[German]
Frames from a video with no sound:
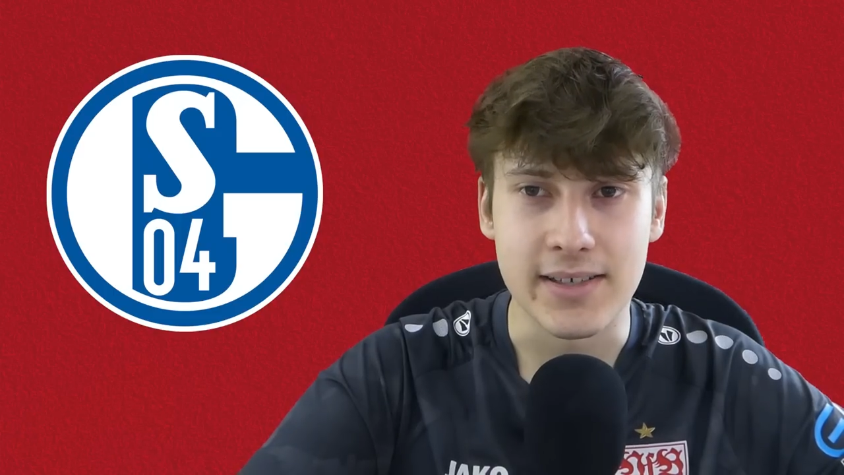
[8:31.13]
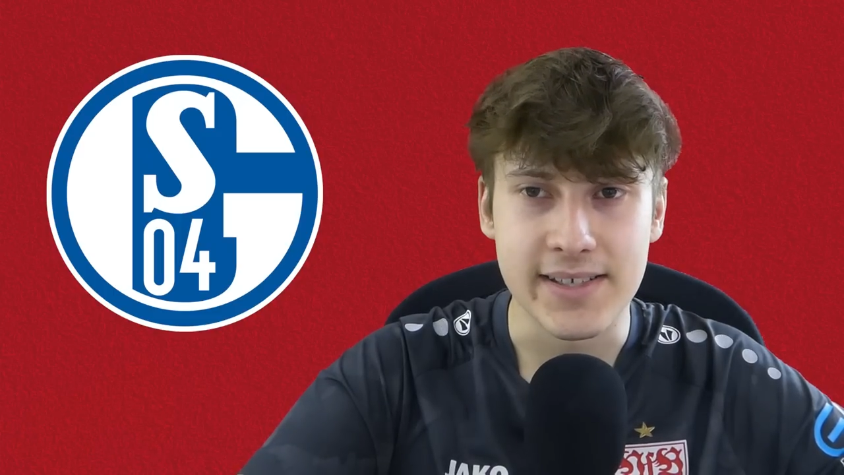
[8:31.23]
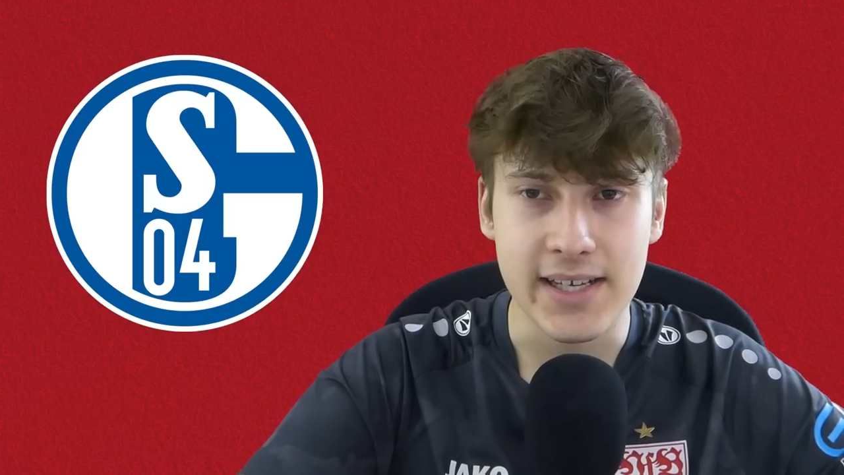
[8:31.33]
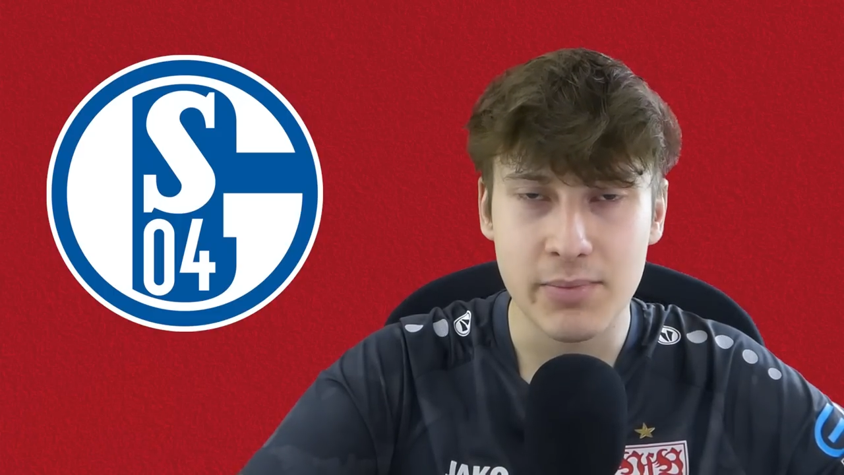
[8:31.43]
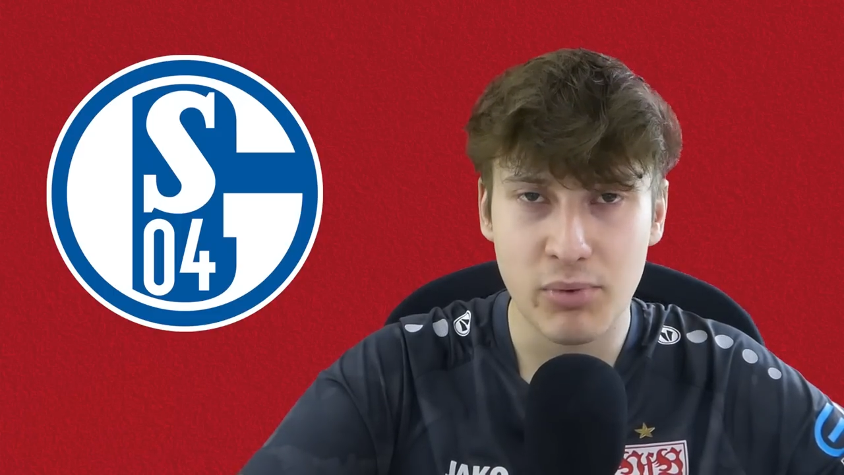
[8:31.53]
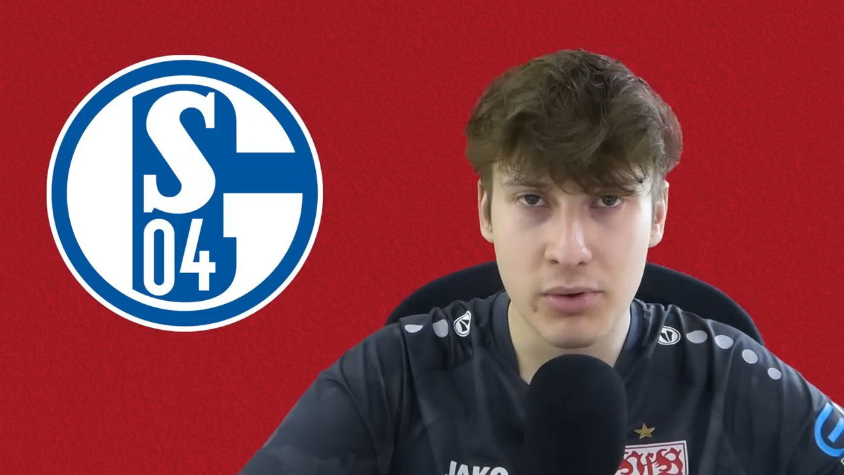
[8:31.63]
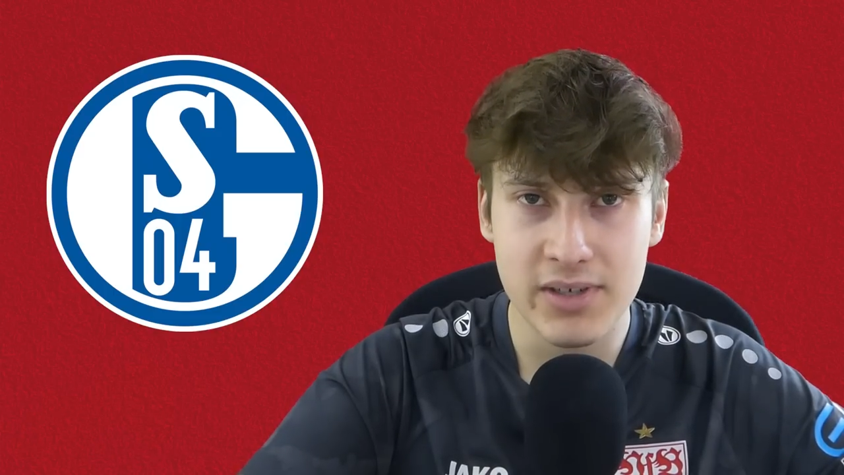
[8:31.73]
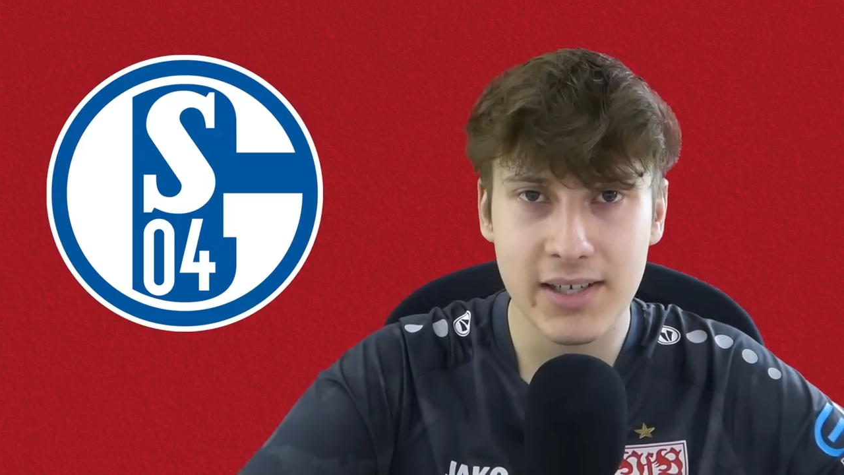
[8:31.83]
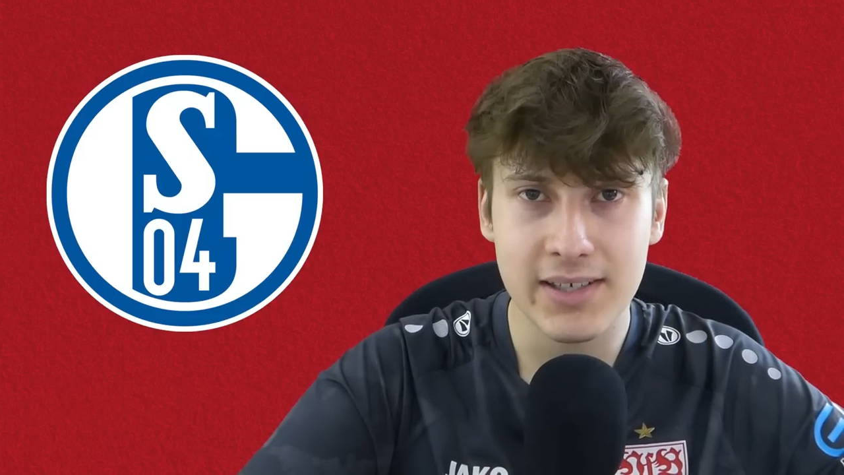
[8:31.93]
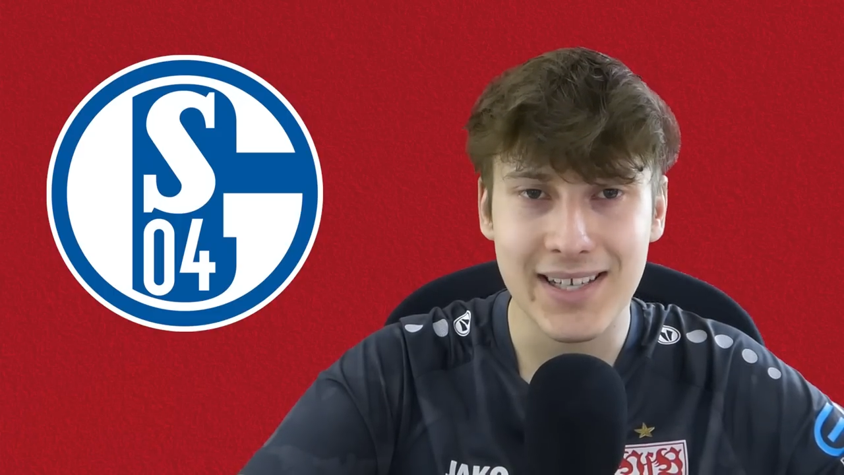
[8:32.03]
Sechs
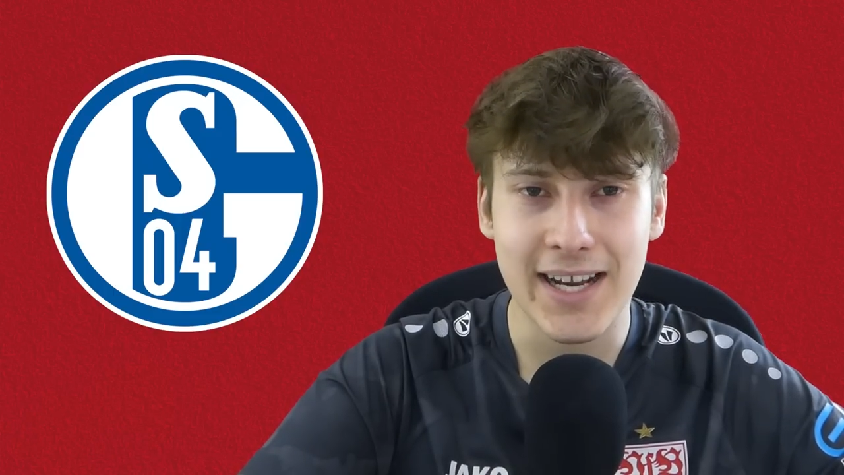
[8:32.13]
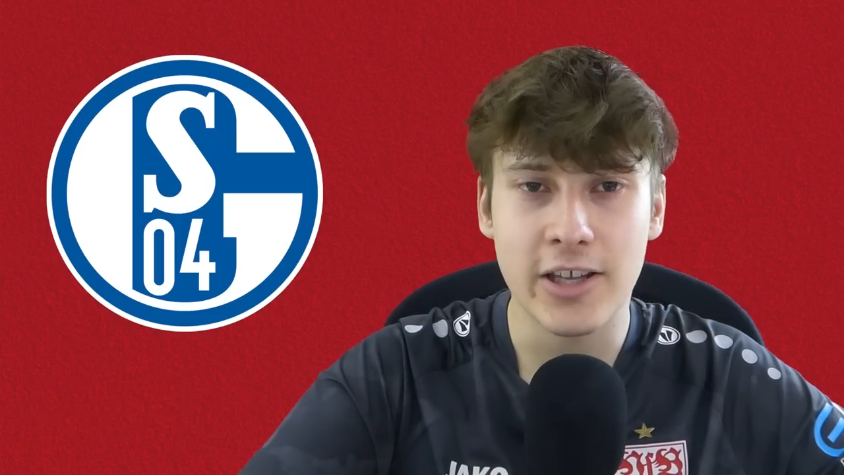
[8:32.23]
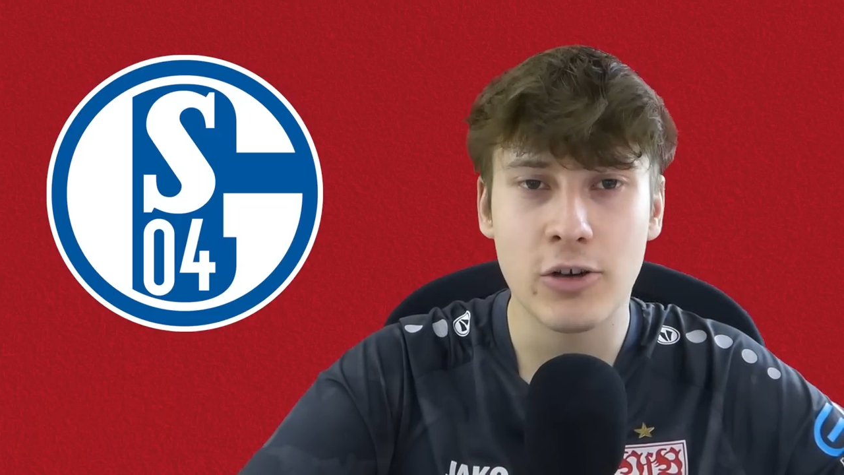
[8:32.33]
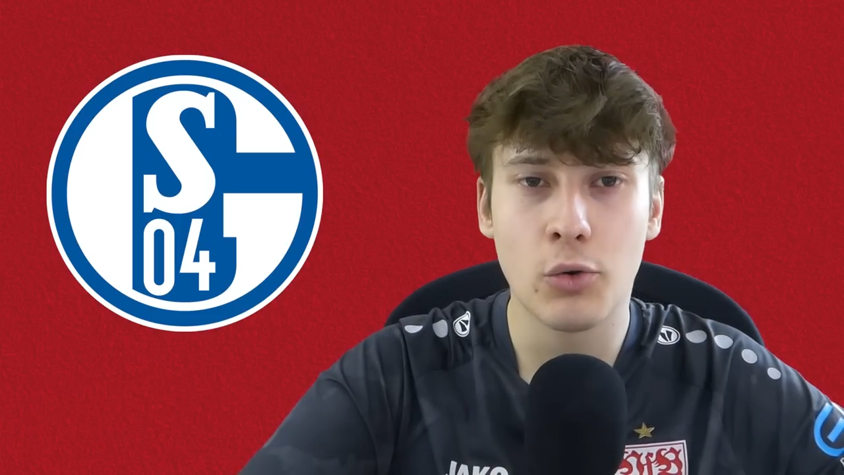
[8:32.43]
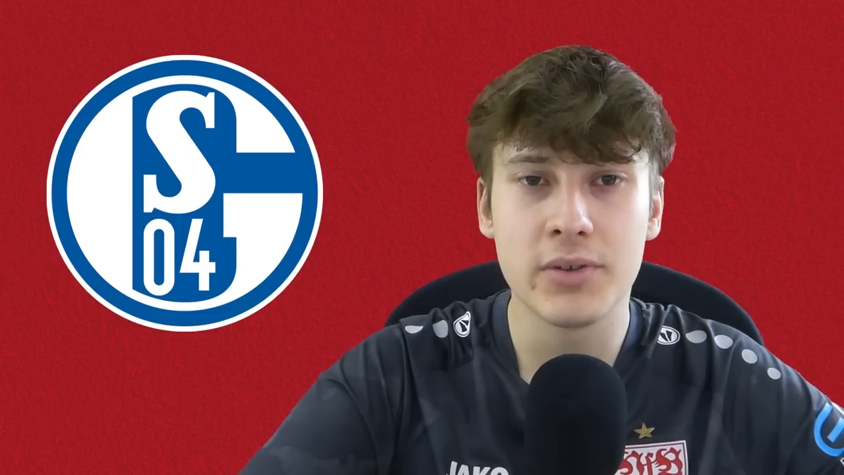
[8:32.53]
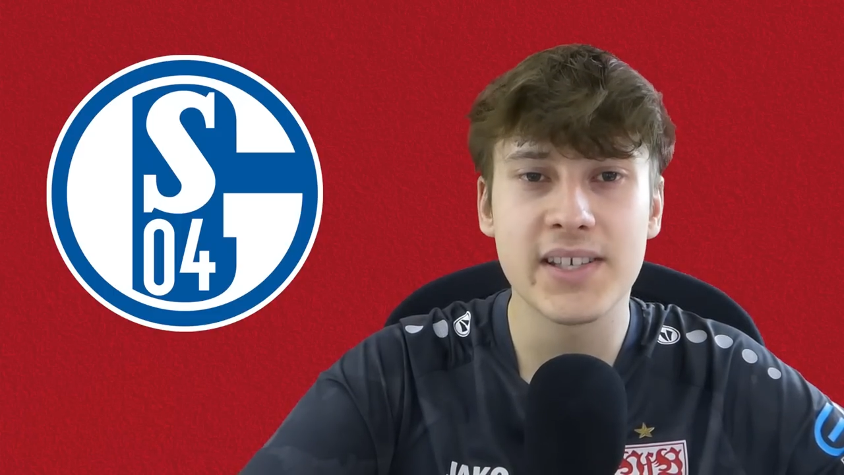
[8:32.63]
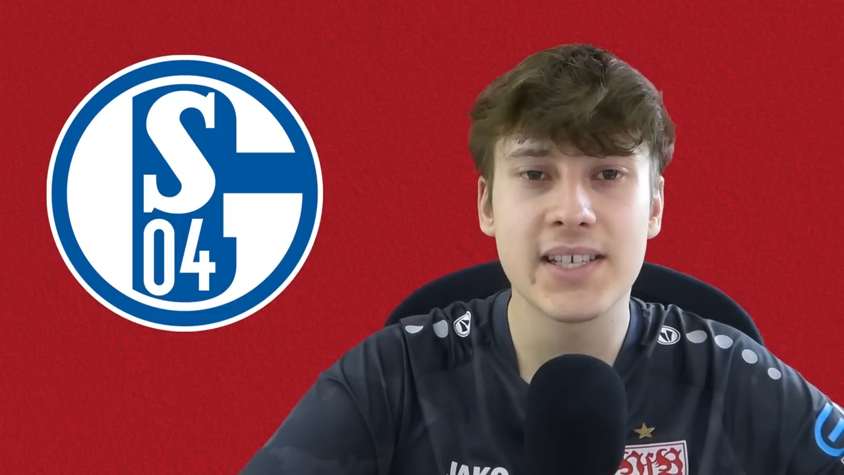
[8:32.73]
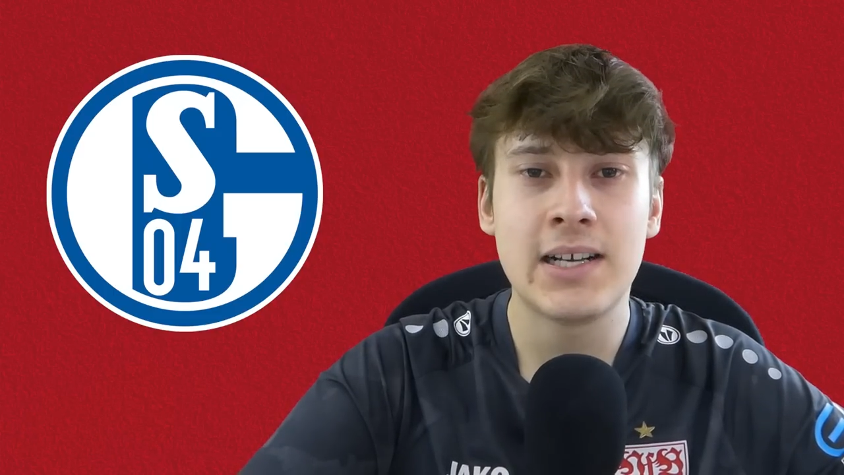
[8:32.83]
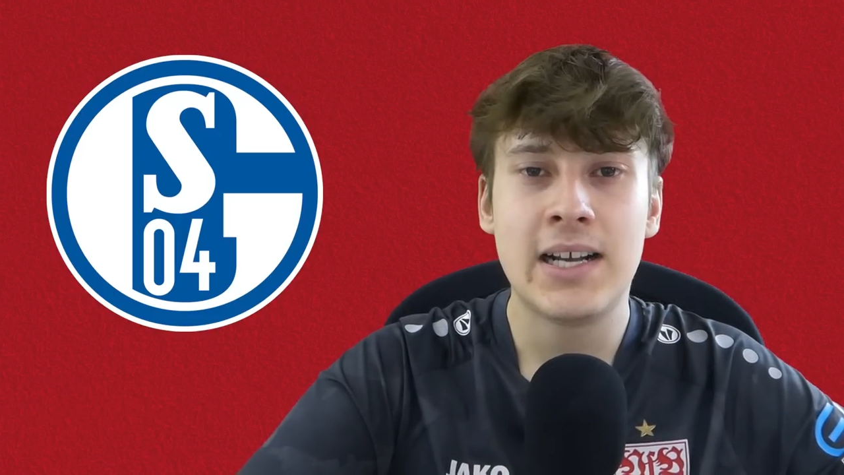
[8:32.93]
Punkte trennen uns,